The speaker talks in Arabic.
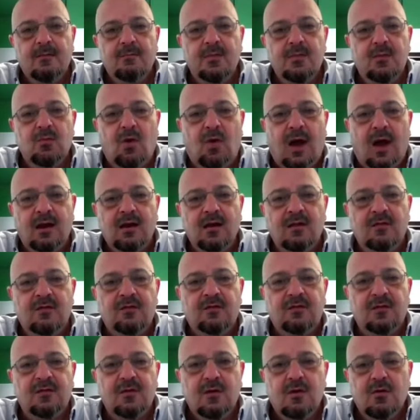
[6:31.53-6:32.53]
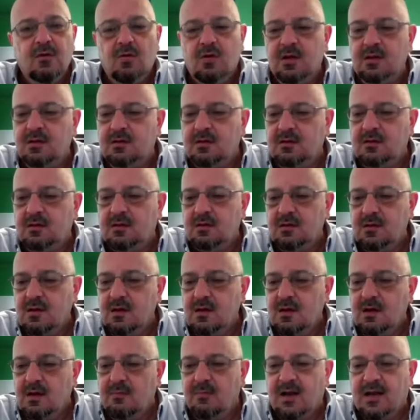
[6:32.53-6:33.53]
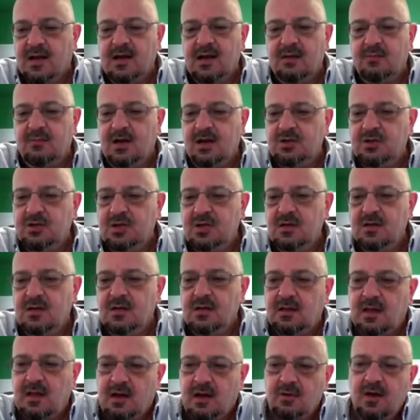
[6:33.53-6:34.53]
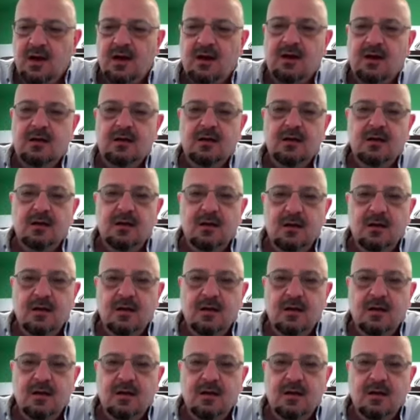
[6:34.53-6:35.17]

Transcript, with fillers: من معنف كنت لما كنا بالعشرين كنت انا وياها